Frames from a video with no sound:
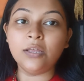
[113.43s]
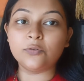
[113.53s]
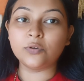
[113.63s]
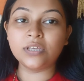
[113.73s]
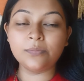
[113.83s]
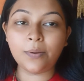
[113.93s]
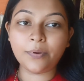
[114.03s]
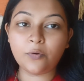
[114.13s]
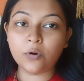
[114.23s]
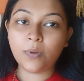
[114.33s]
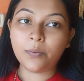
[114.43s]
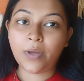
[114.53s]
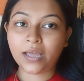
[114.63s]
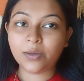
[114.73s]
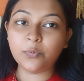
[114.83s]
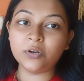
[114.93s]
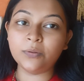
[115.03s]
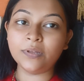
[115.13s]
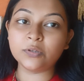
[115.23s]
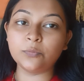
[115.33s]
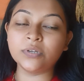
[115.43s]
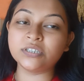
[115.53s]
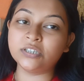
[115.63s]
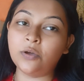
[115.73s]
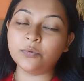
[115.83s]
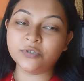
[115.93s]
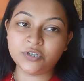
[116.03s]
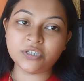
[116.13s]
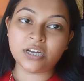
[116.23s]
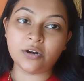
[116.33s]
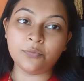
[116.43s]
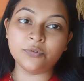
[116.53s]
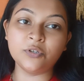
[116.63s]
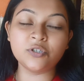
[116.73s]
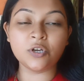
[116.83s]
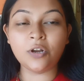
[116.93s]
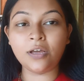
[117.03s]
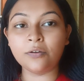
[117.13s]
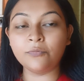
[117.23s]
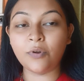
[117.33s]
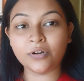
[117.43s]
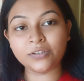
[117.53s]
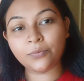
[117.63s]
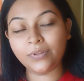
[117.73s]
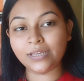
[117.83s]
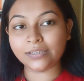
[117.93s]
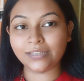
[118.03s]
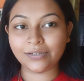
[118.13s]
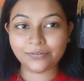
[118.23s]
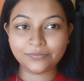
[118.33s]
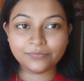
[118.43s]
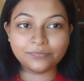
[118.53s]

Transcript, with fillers: তো কিভাবে করবে আমার মাকে বলে দেবো আর তোমার সাথে অবশ্যই শেয়ার করবো তো চলো এখন ব্লগটা তোমরা দেখতে থাকো